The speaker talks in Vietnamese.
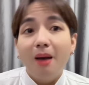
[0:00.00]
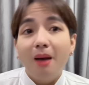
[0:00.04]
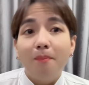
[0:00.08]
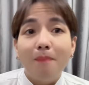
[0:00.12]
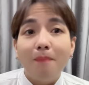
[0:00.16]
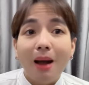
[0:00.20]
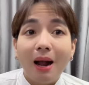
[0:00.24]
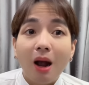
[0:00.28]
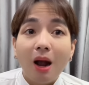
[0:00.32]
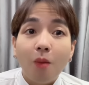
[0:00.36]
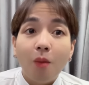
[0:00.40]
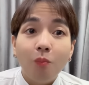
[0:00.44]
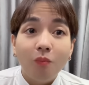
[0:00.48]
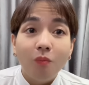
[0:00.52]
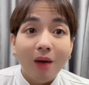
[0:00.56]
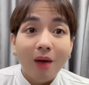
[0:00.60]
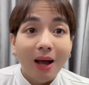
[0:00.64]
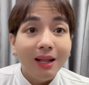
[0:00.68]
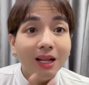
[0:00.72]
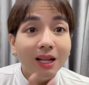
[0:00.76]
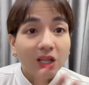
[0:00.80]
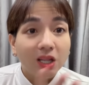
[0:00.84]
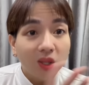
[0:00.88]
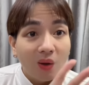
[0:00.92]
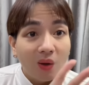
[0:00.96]
mà không
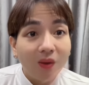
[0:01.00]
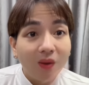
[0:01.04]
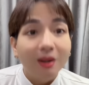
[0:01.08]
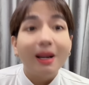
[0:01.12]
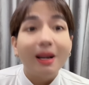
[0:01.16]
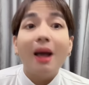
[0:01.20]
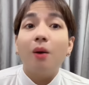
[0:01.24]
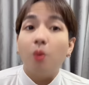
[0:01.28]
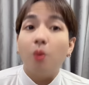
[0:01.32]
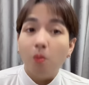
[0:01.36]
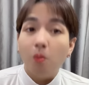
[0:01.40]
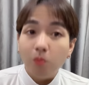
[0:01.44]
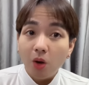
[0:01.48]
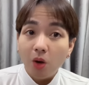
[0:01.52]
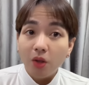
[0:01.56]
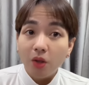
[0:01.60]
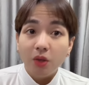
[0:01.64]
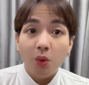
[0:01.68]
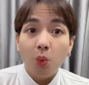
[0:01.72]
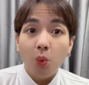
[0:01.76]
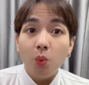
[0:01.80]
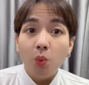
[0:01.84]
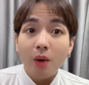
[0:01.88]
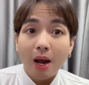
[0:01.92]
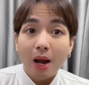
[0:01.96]
phải là tuần nào cũng có
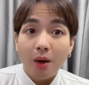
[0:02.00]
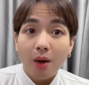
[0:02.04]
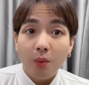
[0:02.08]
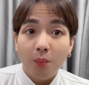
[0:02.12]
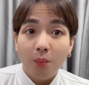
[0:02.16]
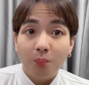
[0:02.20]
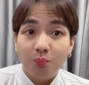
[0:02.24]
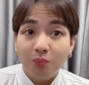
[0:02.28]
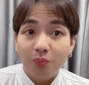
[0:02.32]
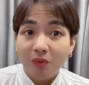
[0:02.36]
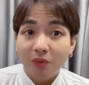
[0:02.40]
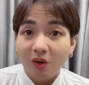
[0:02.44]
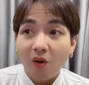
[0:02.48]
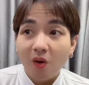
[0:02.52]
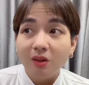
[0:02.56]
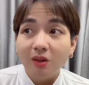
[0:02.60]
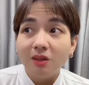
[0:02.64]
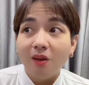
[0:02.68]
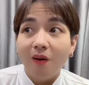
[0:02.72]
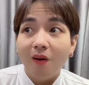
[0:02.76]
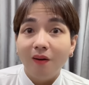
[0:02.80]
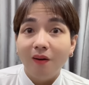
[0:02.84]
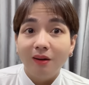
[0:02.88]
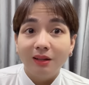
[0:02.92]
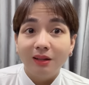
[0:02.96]
chú đâu có
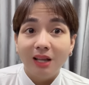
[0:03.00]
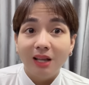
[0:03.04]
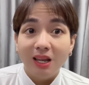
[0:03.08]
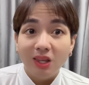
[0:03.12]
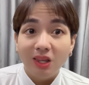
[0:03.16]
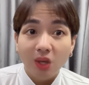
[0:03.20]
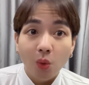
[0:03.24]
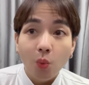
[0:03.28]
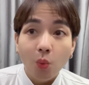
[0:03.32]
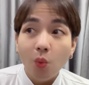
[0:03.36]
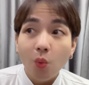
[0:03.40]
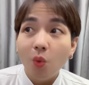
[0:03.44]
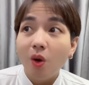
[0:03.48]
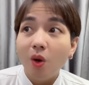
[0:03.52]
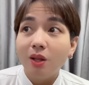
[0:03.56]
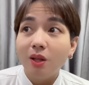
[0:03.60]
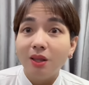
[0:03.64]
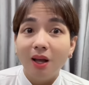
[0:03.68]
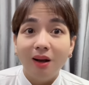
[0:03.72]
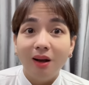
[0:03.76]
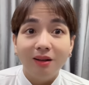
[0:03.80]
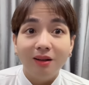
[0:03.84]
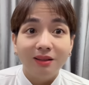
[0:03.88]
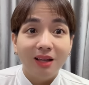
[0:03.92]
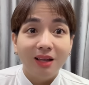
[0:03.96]
tuần thì chú có
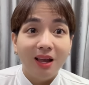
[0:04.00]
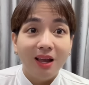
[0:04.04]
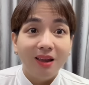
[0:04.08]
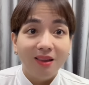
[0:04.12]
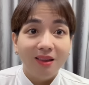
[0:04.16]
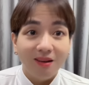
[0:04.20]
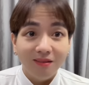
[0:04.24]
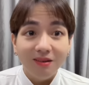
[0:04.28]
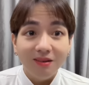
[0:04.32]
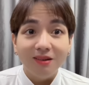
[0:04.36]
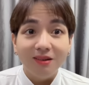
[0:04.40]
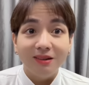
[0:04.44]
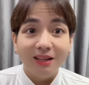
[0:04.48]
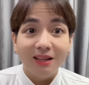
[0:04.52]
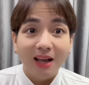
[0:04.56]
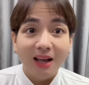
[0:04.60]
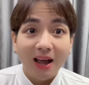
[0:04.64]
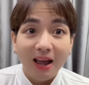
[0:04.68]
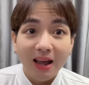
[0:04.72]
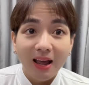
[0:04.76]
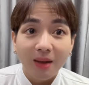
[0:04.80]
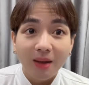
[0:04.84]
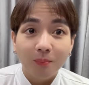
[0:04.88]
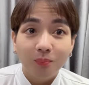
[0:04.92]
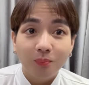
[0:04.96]
tuần thì những người
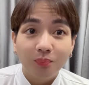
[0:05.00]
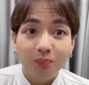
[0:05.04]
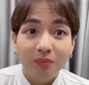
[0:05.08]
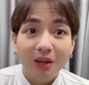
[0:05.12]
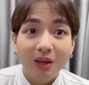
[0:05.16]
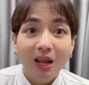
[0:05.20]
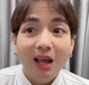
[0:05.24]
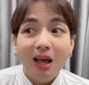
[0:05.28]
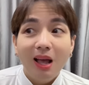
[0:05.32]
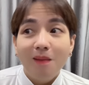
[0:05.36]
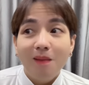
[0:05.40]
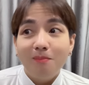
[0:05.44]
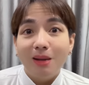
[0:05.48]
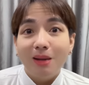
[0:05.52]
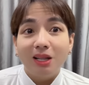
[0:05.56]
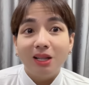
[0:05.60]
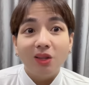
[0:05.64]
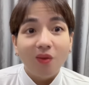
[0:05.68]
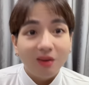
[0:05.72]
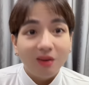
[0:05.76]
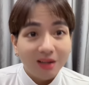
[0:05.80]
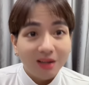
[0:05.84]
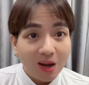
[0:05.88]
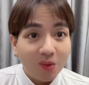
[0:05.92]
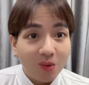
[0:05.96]
khác mà
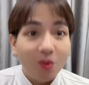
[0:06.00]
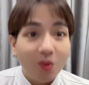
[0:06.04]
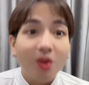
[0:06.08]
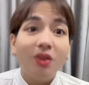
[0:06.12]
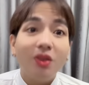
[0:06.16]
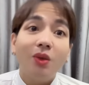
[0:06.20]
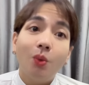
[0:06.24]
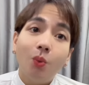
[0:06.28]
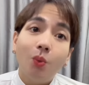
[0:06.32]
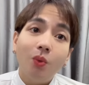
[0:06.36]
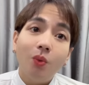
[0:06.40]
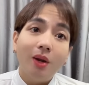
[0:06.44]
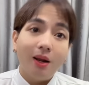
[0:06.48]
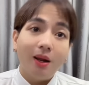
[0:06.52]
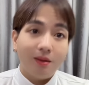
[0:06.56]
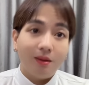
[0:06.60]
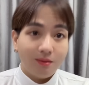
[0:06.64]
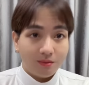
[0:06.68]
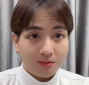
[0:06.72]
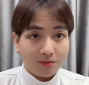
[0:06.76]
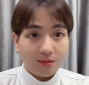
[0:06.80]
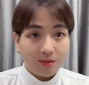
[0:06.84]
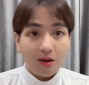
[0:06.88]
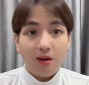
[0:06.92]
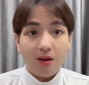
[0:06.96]
tuần nào có chú là
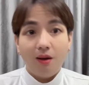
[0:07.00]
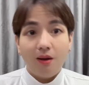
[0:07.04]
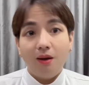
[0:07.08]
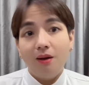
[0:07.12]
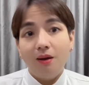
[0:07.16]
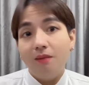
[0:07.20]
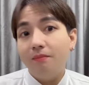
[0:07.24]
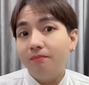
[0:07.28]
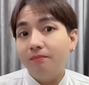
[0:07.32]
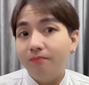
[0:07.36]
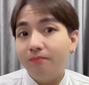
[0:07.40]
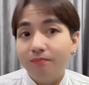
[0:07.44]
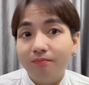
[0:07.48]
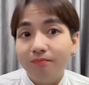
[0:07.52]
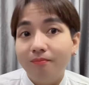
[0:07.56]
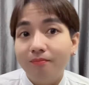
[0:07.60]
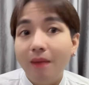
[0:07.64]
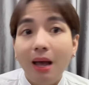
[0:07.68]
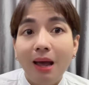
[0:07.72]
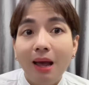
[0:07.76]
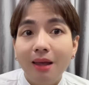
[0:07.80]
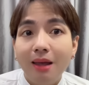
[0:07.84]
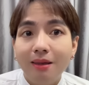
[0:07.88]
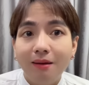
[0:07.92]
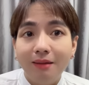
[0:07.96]
trời ơi
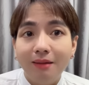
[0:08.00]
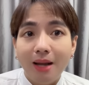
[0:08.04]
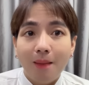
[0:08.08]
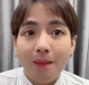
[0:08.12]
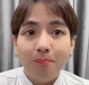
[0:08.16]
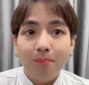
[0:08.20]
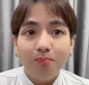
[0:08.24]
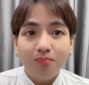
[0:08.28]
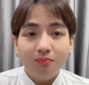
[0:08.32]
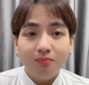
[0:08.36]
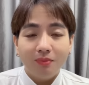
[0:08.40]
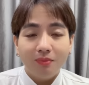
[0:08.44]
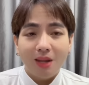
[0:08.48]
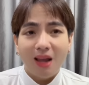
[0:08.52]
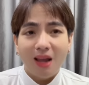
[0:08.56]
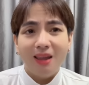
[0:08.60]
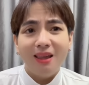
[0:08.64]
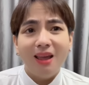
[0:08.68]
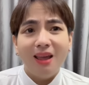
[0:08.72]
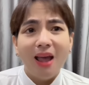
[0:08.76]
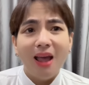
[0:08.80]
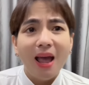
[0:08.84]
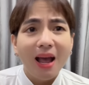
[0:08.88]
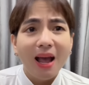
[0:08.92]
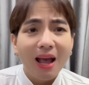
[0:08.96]
mê dữ lắm tại
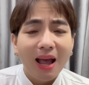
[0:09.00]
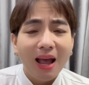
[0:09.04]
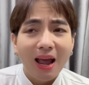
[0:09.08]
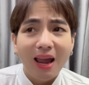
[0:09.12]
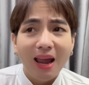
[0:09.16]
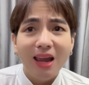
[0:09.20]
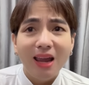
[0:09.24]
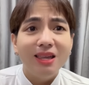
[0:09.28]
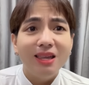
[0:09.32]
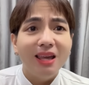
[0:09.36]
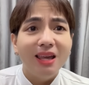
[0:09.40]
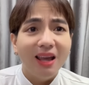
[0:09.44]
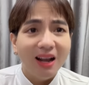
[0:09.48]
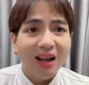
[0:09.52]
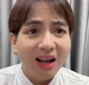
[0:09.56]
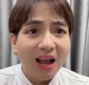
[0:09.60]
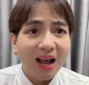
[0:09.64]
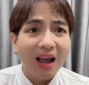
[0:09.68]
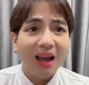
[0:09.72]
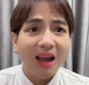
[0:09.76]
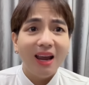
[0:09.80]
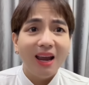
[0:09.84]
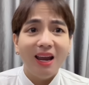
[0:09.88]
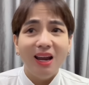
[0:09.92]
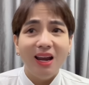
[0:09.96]
vì hát hay diễn
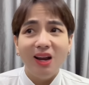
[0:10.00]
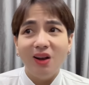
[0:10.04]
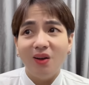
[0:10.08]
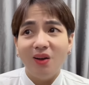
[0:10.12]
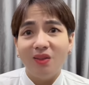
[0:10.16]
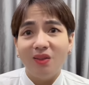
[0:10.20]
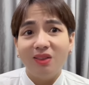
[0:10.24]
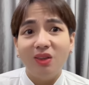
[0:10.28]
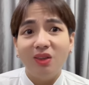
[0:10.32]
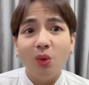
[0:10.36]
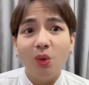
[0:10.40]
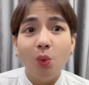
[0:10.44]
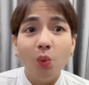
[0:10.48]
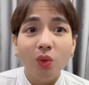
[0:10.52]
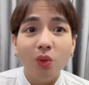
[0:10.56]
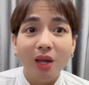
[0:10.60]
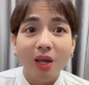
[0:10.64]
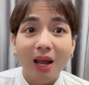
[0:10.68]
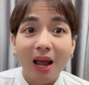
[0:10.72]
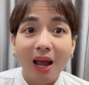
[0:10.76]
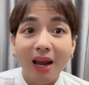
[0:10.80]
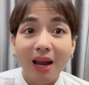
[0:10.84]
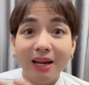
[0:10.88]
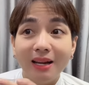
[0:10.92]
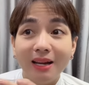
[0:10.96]
hay rồi chú
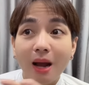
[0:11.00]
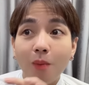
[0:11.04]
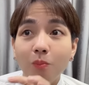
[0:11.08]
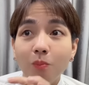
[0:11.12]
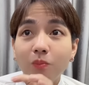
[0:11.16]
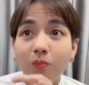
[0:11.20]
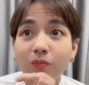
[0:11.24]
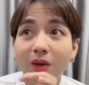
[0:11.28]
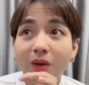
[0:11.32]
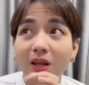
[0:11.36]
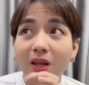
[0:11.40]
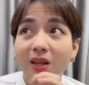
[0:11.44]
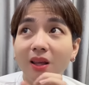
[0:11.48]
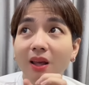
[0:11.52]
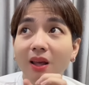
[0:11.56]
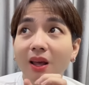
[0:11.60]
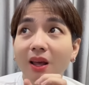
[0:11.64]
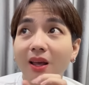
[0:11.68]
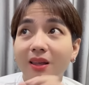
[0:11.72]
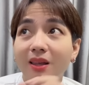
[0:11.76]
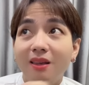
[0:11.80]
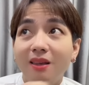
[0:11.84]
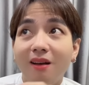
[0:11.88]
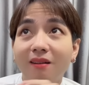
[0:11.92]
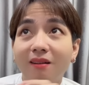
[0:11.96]
thì hay đóng cái
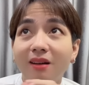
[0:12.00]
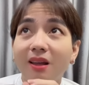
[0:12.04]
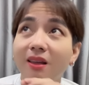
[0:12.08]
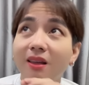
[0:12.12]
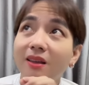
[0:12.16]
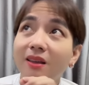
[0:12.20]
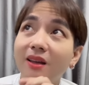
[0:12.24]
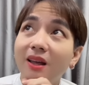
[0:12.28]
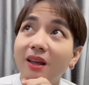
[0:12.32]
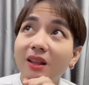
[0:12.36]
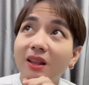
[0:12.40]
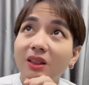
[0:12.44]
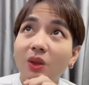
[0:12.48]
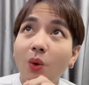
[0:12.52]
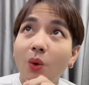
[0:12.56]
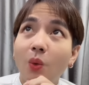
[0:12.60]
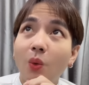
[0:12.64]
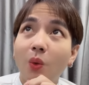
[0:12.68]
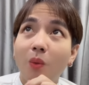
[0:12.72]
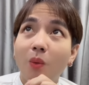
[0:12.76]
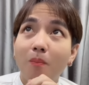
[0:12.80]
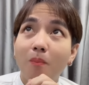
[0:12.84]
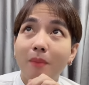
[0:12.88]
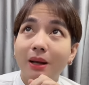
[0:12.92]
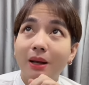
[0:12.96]
những cái cái
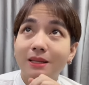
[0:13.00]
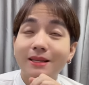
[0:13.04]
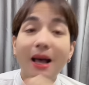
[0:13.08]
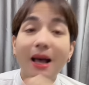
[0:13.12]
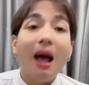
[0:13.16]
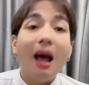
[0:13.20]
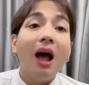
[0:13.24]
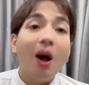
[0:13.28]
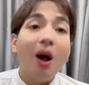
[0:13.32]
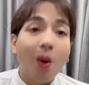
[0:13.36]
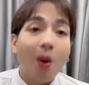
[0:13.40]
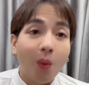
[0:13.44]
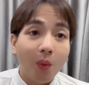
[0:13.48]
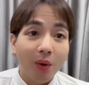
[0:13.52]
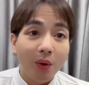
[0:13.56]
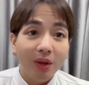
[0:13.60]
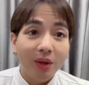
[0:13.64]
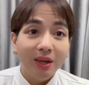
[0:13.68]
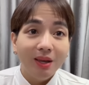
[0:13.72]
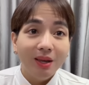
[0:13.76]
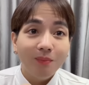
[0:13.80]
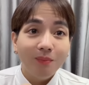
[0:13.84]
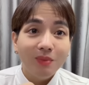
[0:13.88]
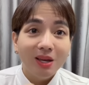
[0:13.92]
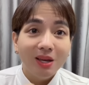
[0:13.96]
tuồng mà xã
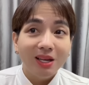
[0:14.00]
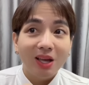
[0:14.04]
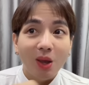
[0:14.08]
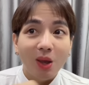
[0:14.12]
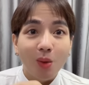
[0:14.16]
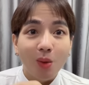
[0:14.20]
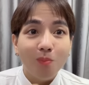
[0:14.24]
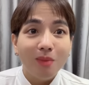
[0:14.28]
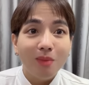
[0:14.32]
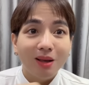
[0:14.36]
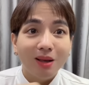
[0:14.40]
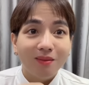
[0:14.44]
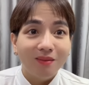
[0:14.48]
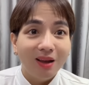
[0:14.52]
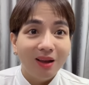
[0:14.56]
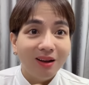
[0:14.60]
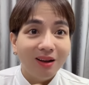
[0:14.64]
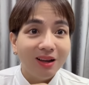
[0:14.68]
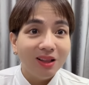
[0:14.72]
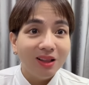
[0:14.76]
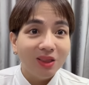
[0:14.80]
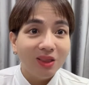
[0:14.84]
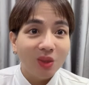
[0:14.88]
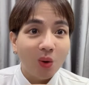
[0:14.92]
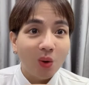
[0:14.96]
hội giống như kiểu mà những
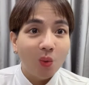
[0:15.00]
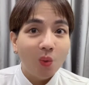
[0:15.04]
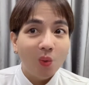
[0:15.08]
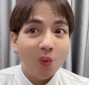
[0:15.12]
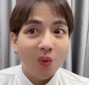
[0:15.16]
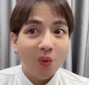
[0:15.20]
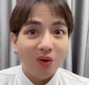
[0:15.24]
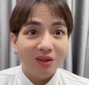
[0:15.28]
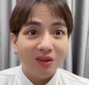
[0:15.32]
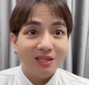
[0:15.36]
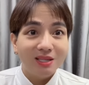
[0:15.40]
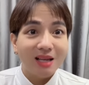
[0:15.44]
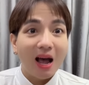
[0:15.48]
cái tuồng